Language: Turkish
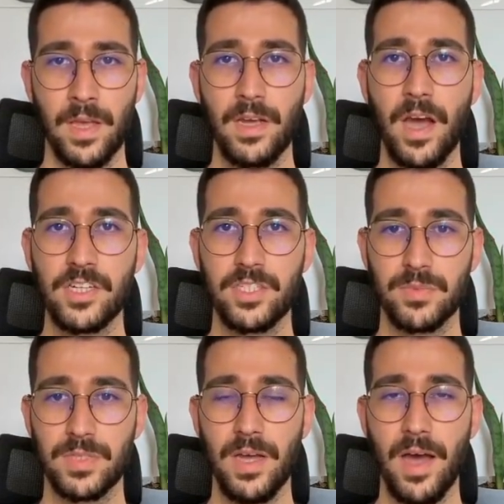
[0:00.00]

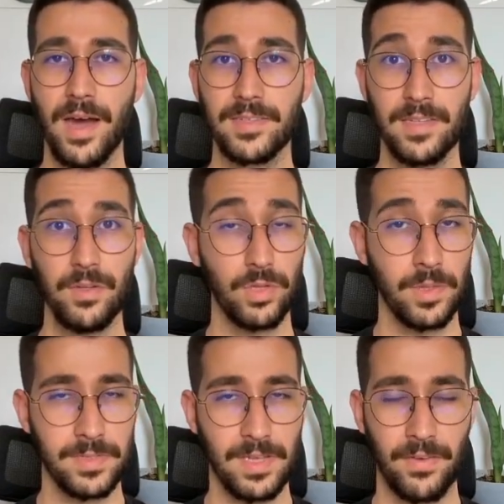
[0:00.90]
Karşımıza ardından
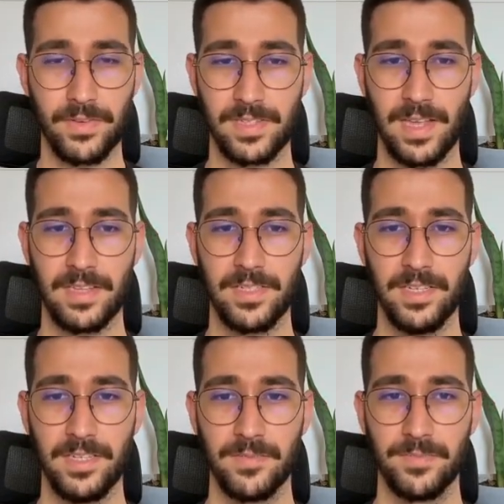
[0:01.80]
ödeme sayfası
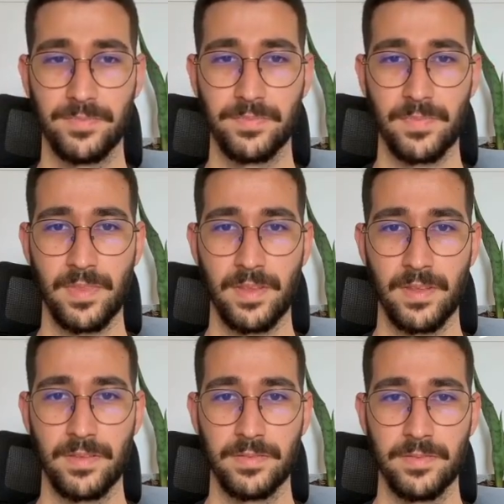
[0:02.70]
gelecek.
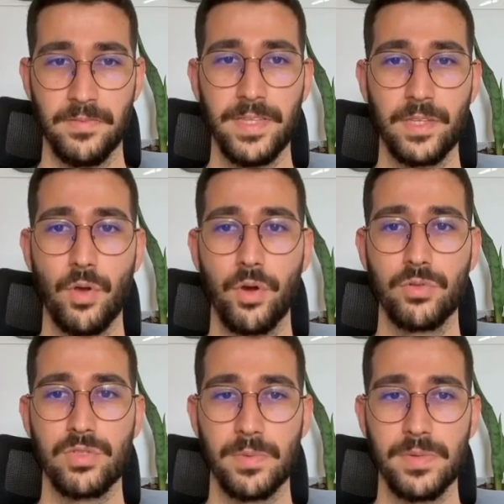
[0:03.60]
Ve de
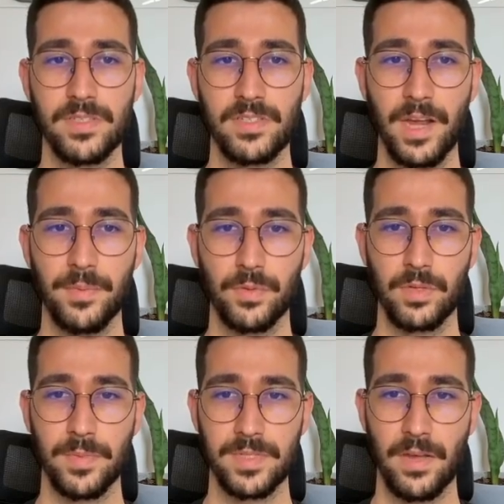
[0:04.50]
gördüğünüz gibi Stripe'ın
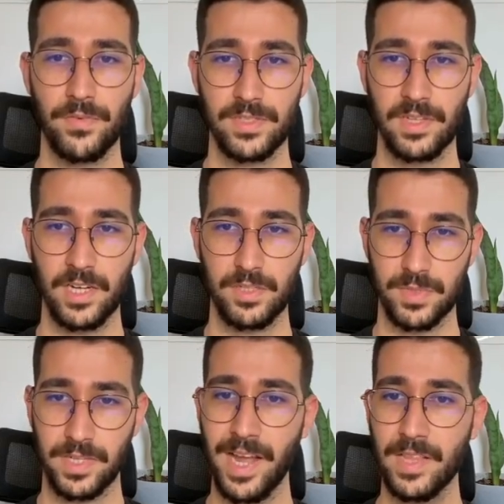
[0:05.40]
ödeme sayfası
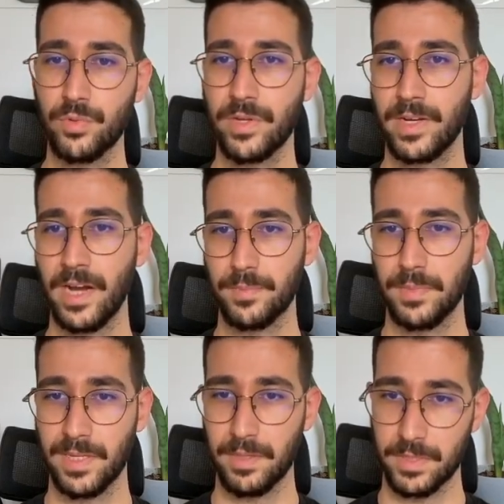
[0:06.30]
karşımıza geldi. Buraya kart
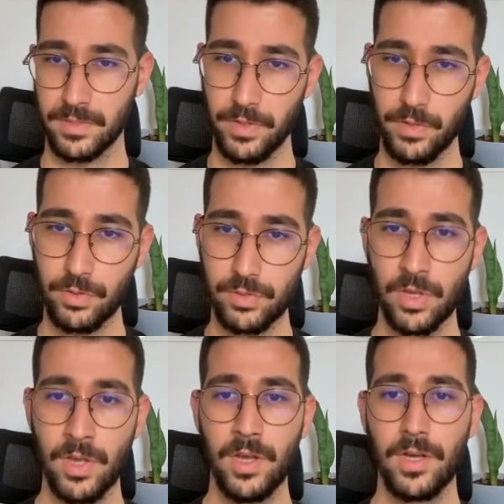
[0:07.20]
bilgilerimizi veriyoruz.
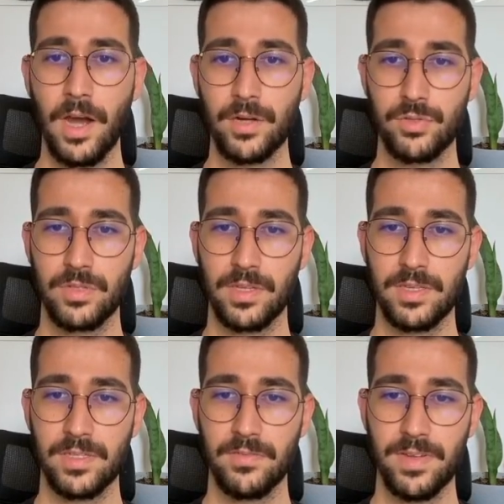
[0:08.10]
Kart üzerindeki
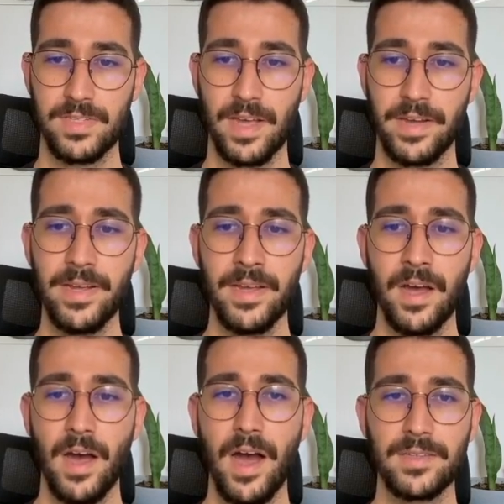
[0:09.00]
isim vesaire.
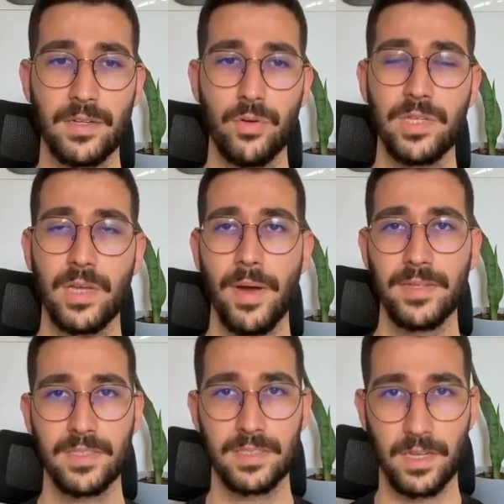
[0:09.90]
Ardından ödeye
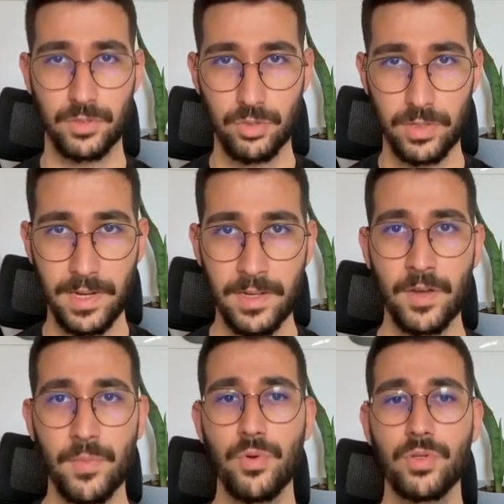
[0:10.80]
bastıktan sonra
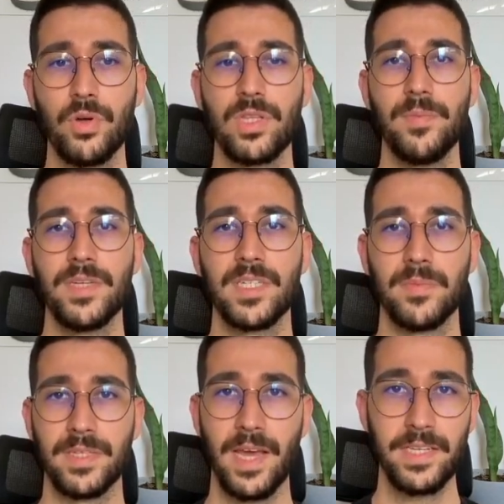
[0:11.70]
burada ödeme
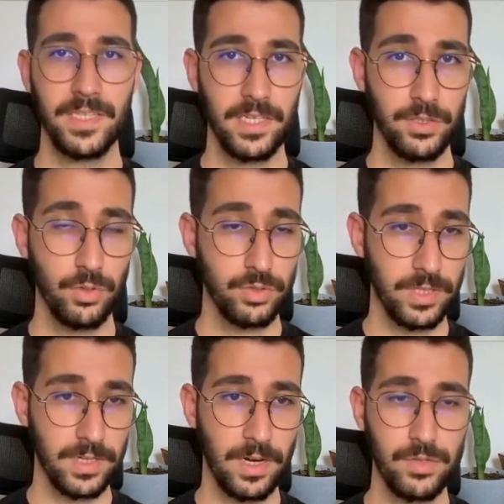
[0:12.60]
işlemini gerçekleştiriyoruz.
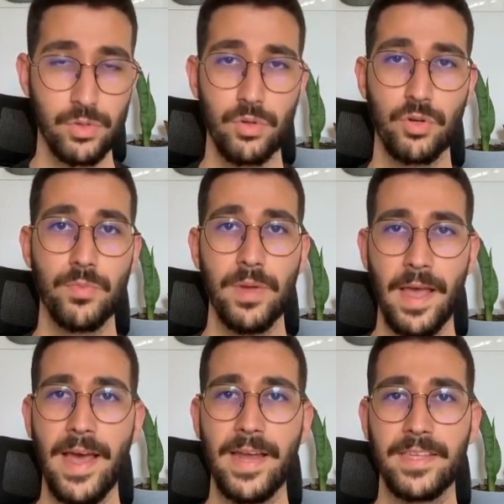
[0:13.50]
Tekrar söylüyorum.
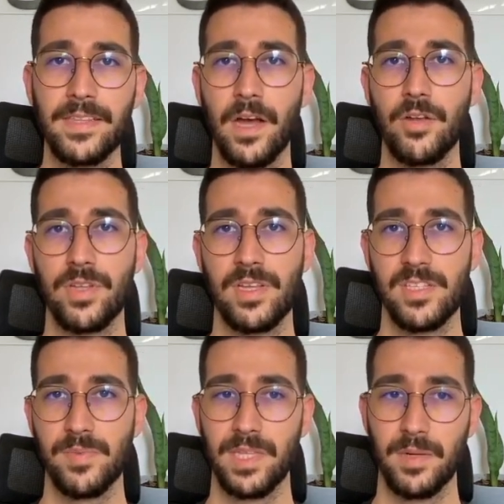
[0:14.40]
Eğer ki daha önceden
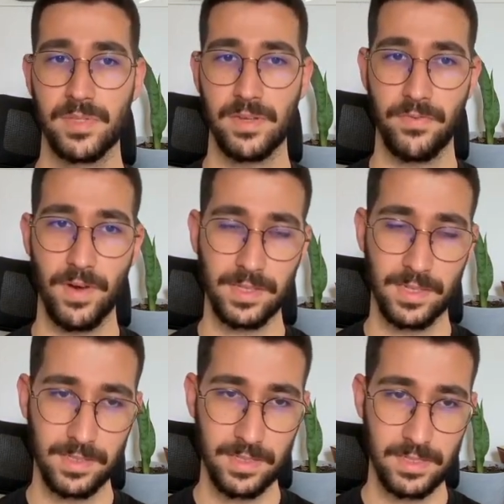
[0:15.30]
hizmetlerimizden
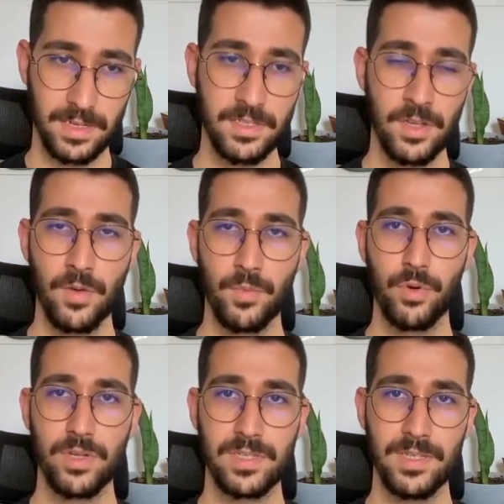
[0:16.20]
faydalandıysanız
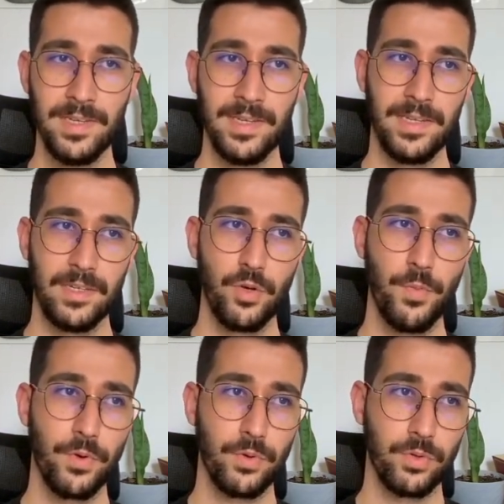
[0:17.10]
burası
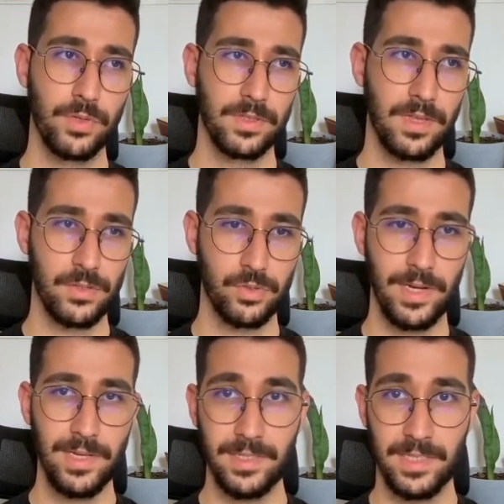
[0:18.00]
kuponu uyguladıktan
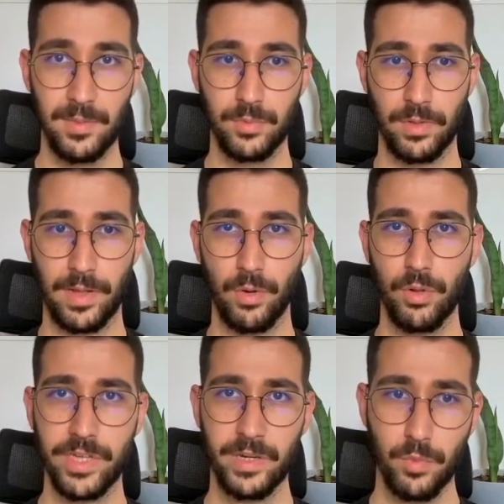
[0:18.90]
sonra 20 dolar
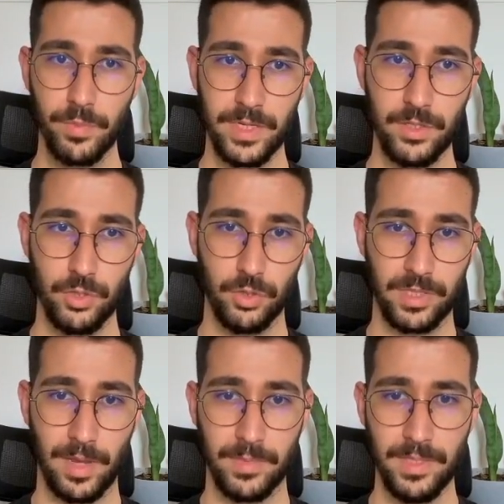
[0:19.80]
olacak. Bu birinci
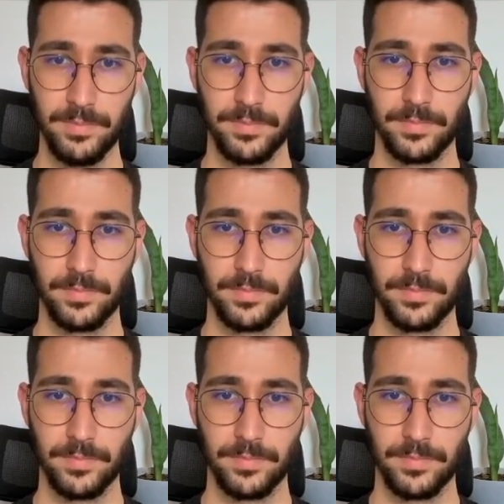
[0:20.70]
yöntemdi.